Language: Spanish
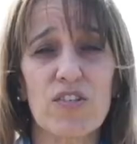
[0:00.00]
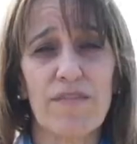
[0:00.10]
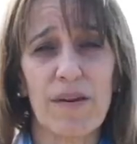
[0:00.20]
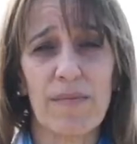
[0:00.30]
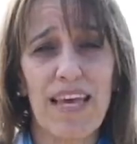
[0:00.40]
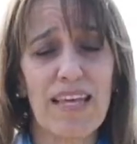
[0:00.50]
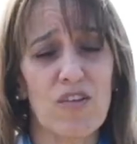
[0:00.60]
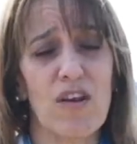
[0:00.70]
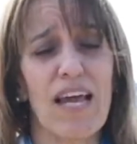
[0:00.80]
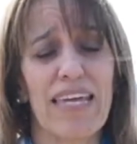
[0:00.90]
enfermedades
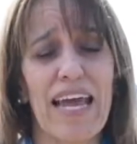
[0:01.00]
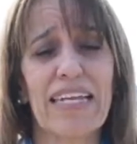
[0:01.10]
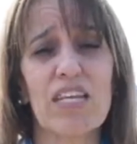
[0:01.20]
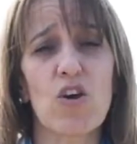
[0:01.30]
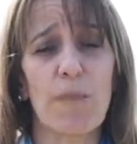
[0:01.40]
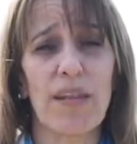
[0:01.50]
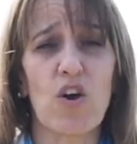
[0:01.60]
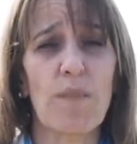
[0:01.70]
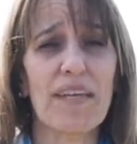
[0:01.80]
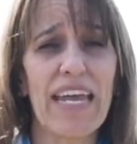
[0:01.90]
son las que han ido
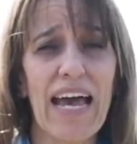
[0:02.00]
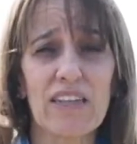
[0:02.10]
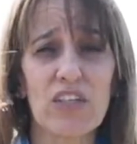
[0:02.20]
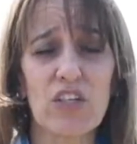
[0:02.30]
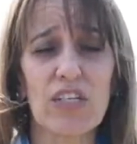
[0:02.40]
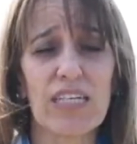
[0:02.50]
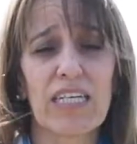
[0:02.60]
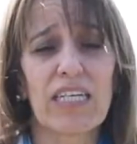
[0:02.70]
predominando